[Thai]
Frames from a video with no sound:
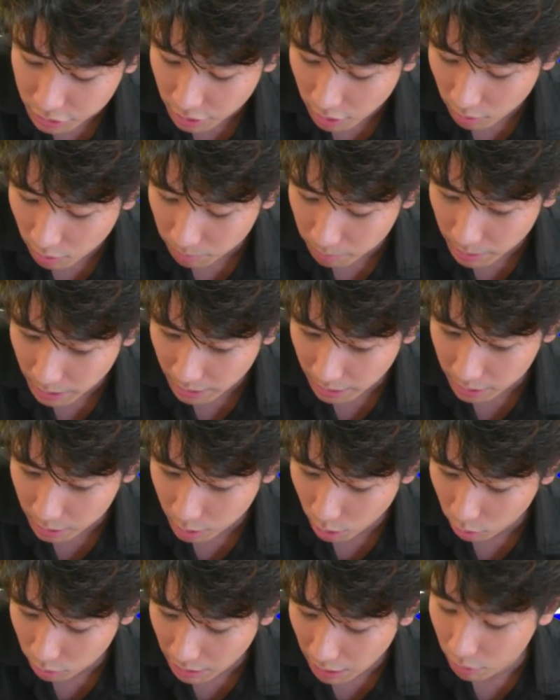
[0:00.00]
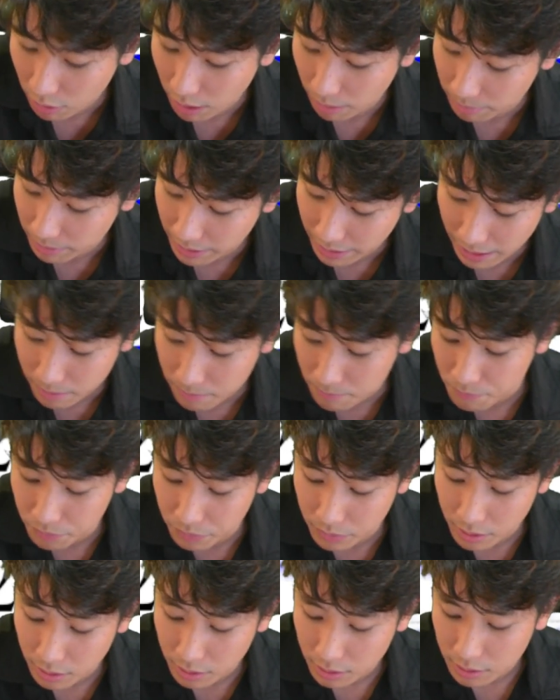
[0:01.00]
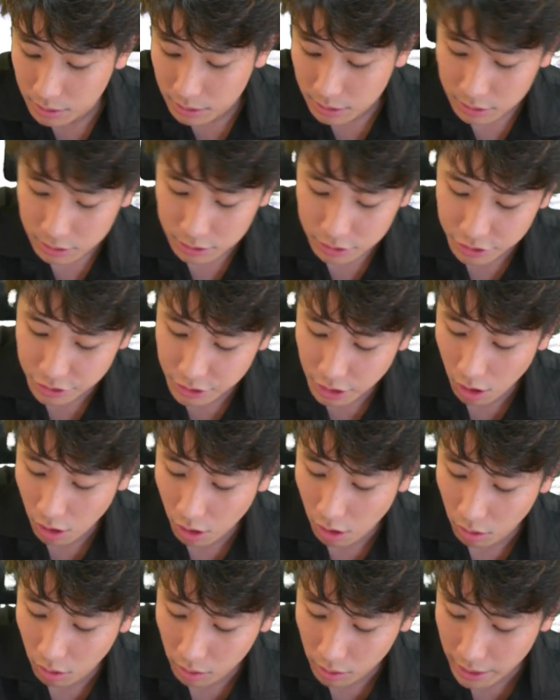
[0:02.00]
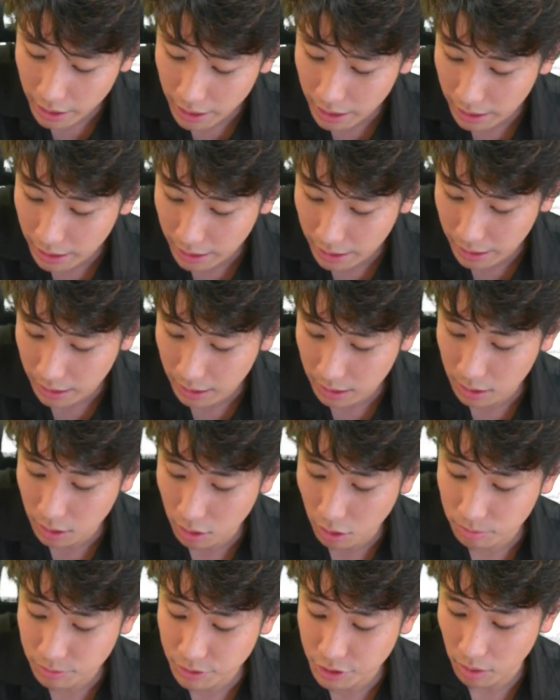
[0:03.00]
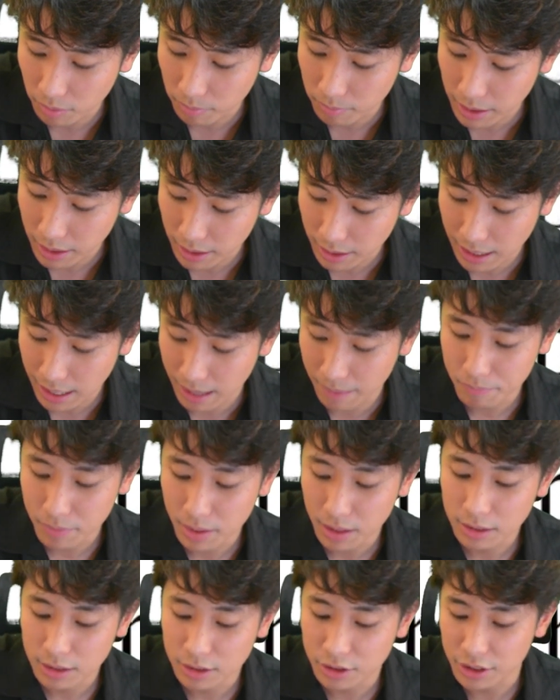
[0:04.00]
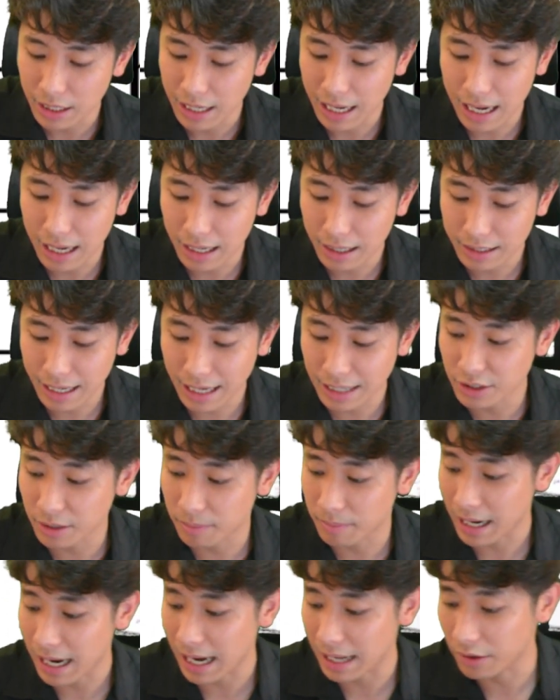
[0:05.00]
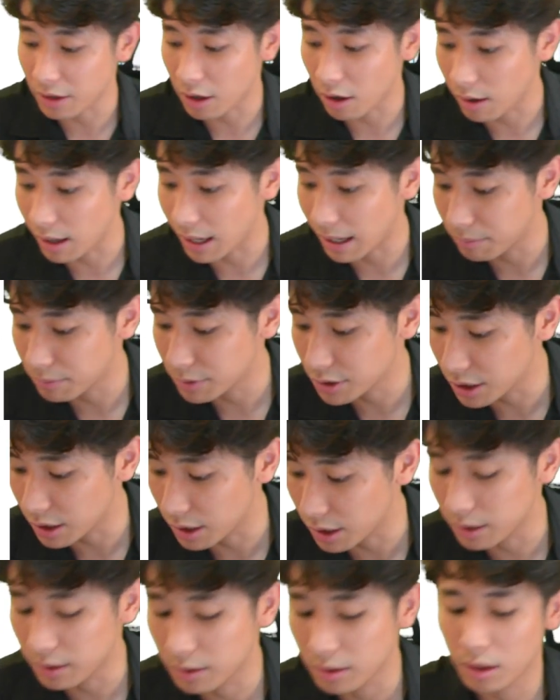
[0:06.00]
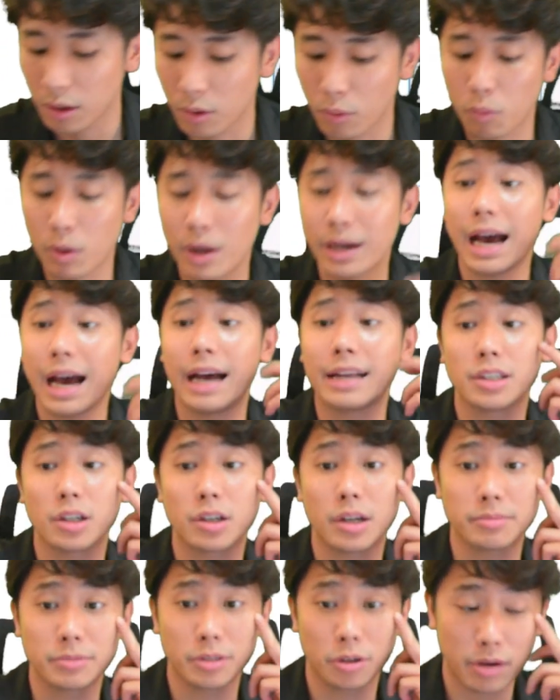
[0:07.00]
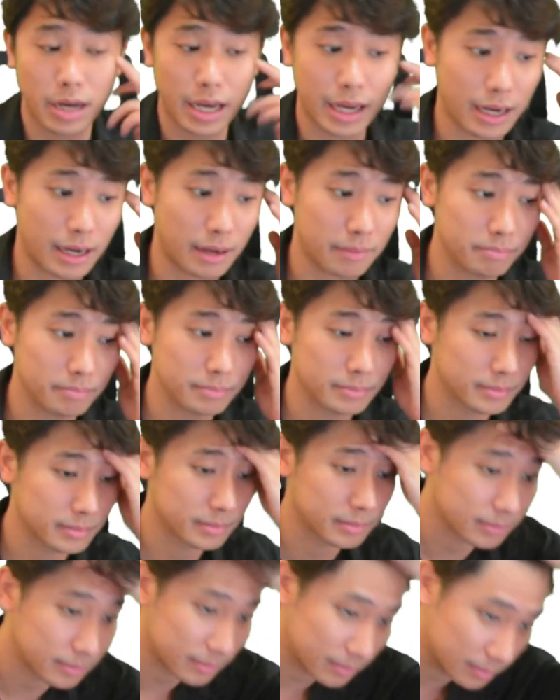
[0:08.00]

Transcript: บวกสองบีต้องเท่ากับอะไรนะสองลบสองบีลบสองบีครับ เสร็จแล้วแก้สมการต่อครับ เชิญว่าได้เท่ากับเท่าไหร่ครับ